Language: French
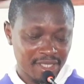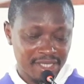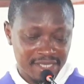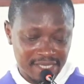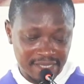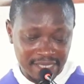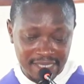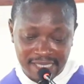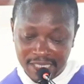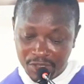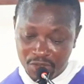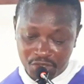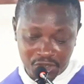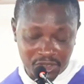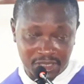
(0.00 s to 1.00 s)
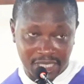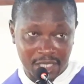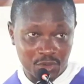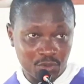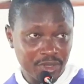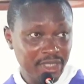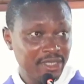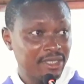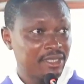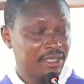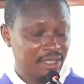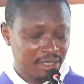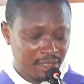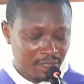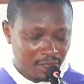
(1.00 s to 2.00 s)
C'est ainsi que se traduit
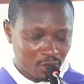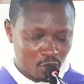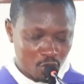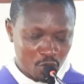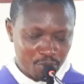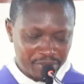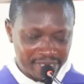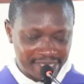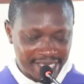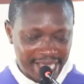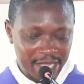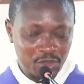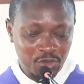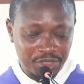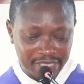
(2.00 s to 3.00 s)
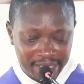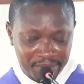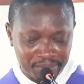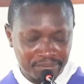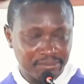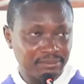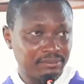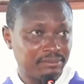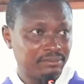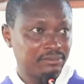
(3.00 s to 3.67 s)
le mystère ultime